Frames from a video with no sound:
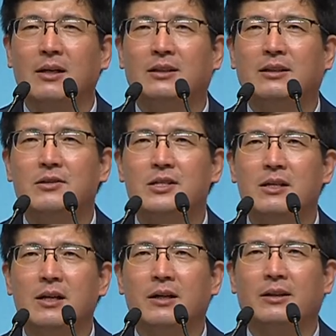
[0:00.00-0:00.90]

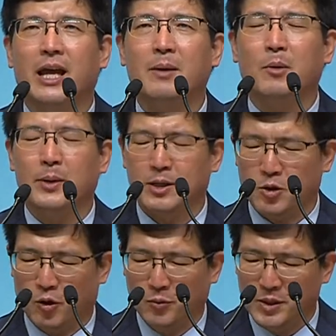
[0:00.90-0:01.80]
그것이 내 몸에
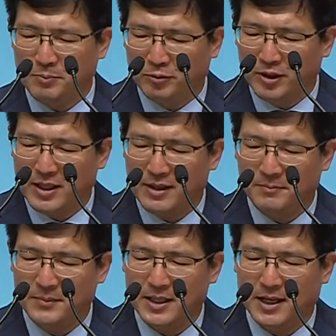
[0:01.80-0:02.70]
조금씩 붙게
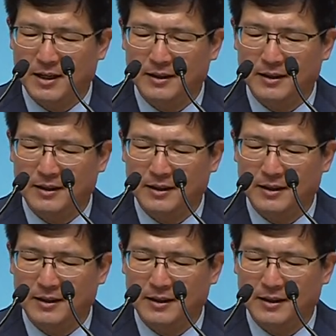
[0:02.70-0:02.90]
됩니다.